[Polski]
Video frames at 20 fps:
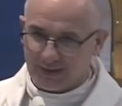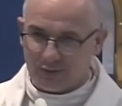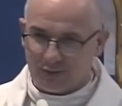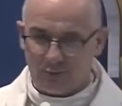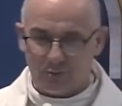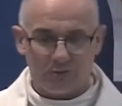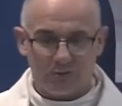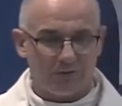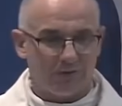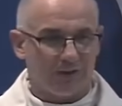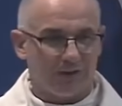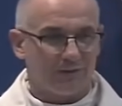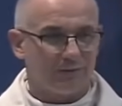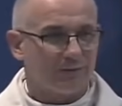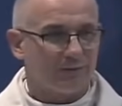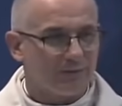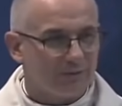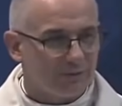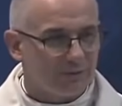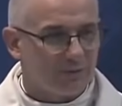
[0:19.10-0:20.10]
umiłowanie w
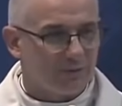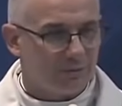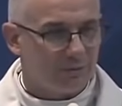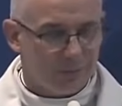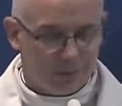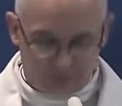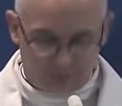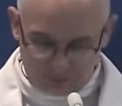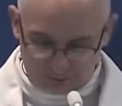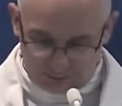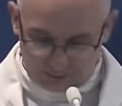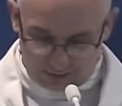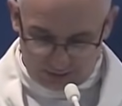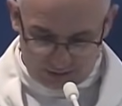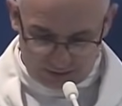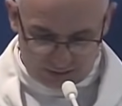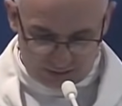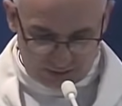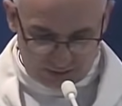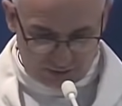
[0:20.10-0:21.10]
Chrystusie Panu,
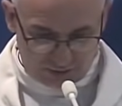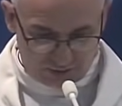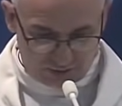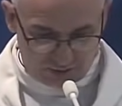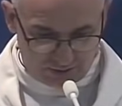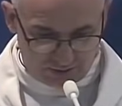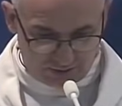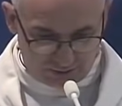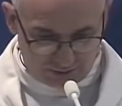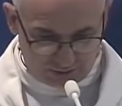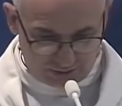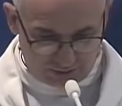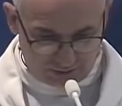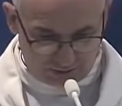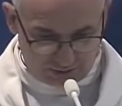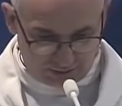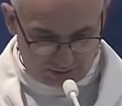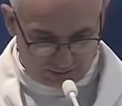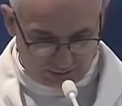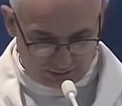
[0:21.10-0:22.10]
bracia i siostry,
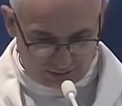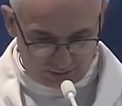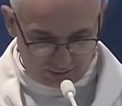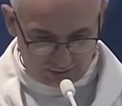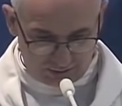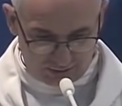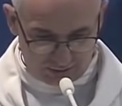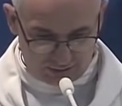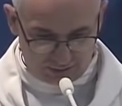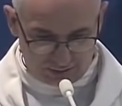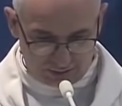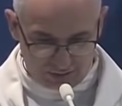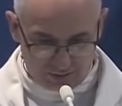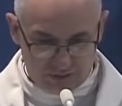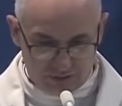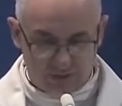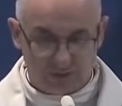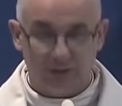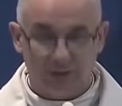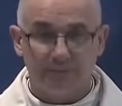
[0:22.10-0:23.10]
kochane katolickie
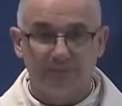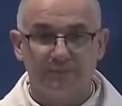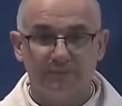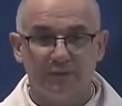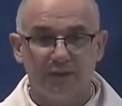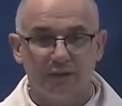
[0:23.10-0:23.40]
rodziny,